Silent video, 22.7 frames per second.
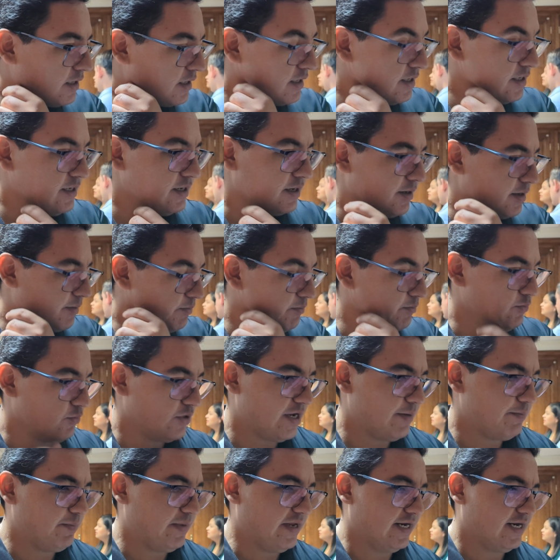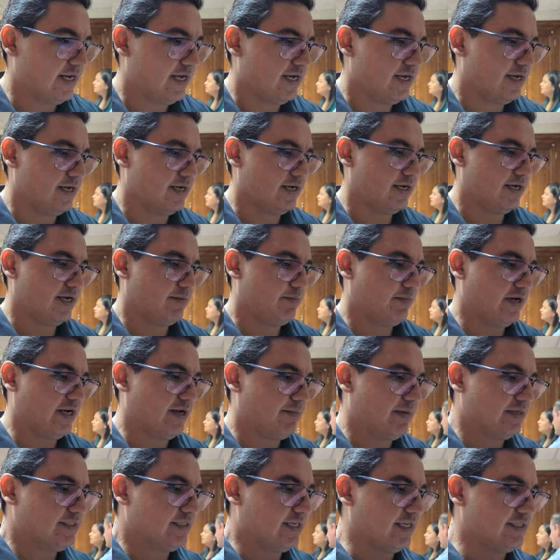a, la, una pena, a la pena
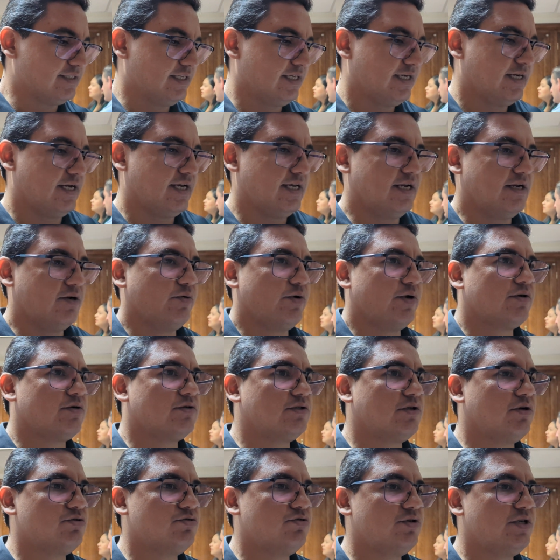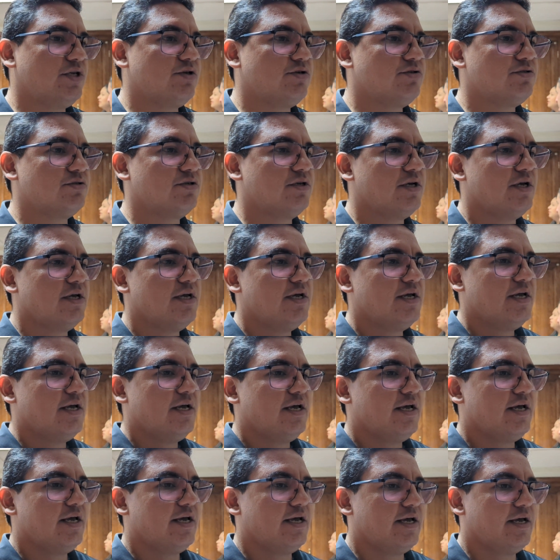más drástica del gobierno de Estados Unidos.
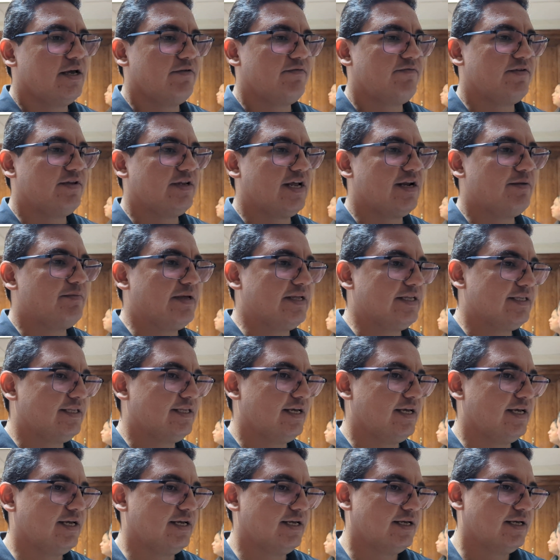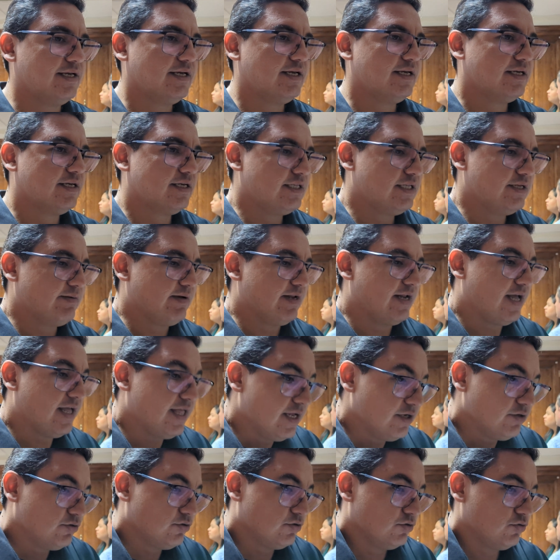Eh, finalmente es
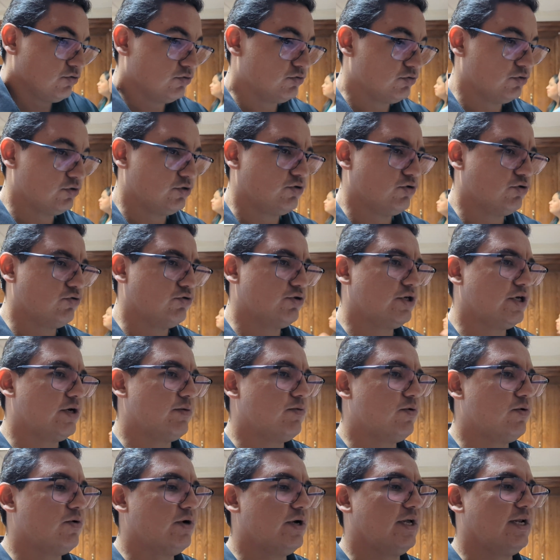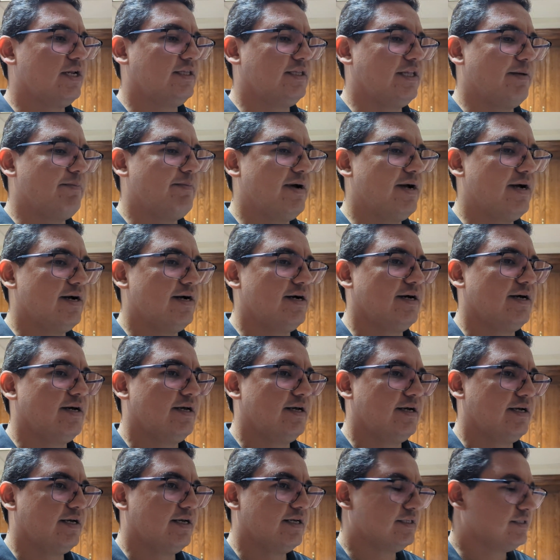liberada. Yo no, yo no llevo el tema
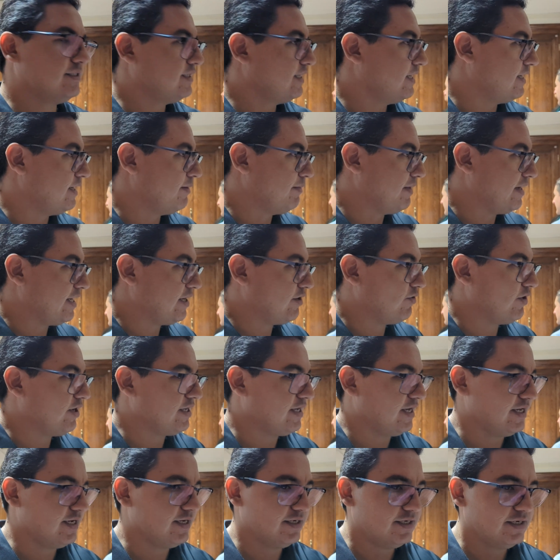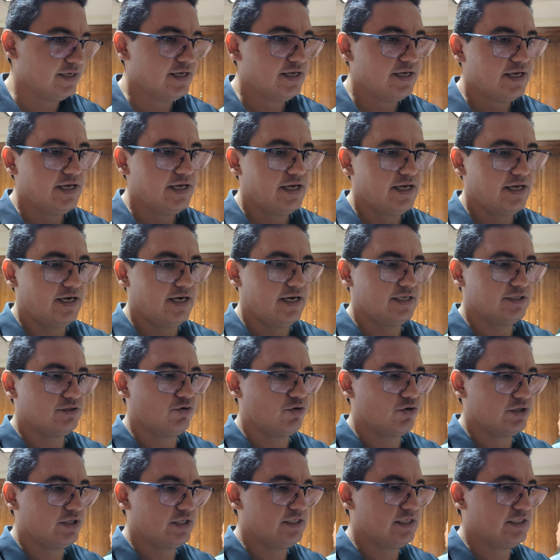eh, que se manejó allá en, en las
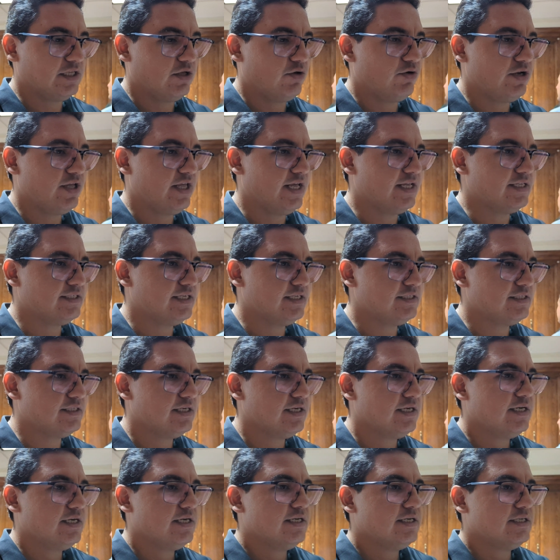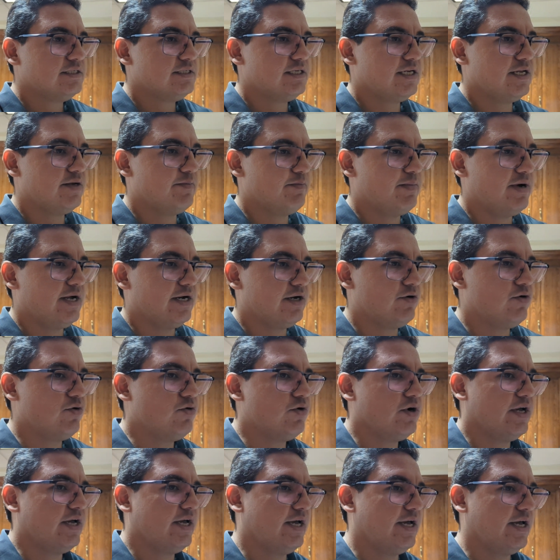Cortes estadounidenses. Sin
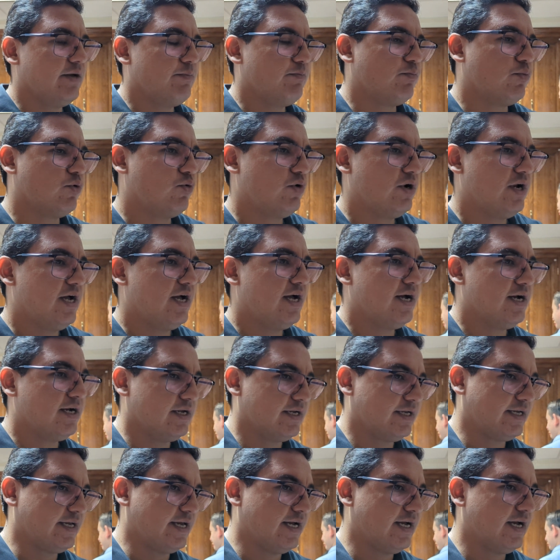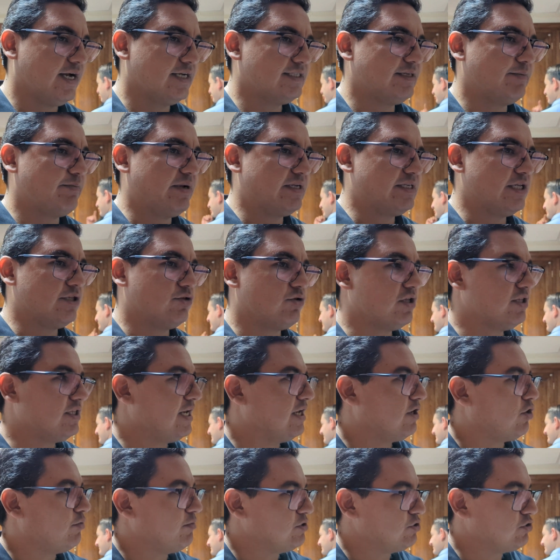embargo, eh, por una queja que se presentó ante
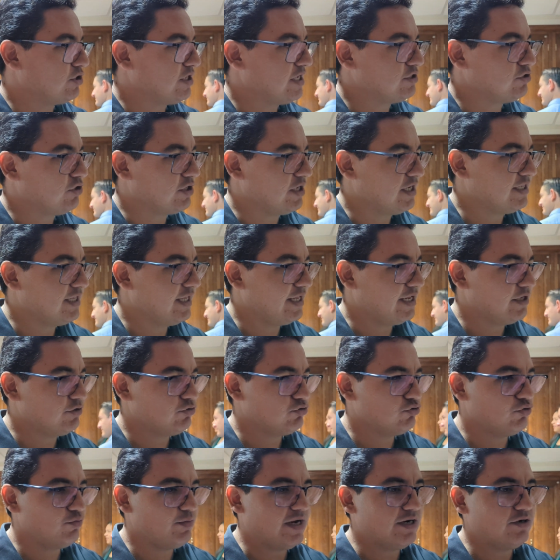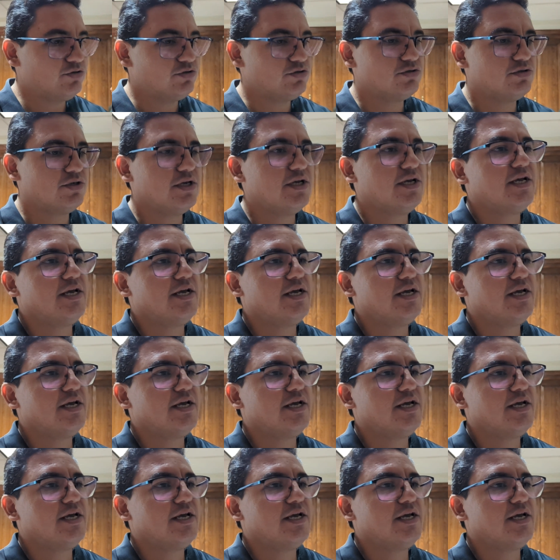la Comisión Nacional de Derechos Humanos,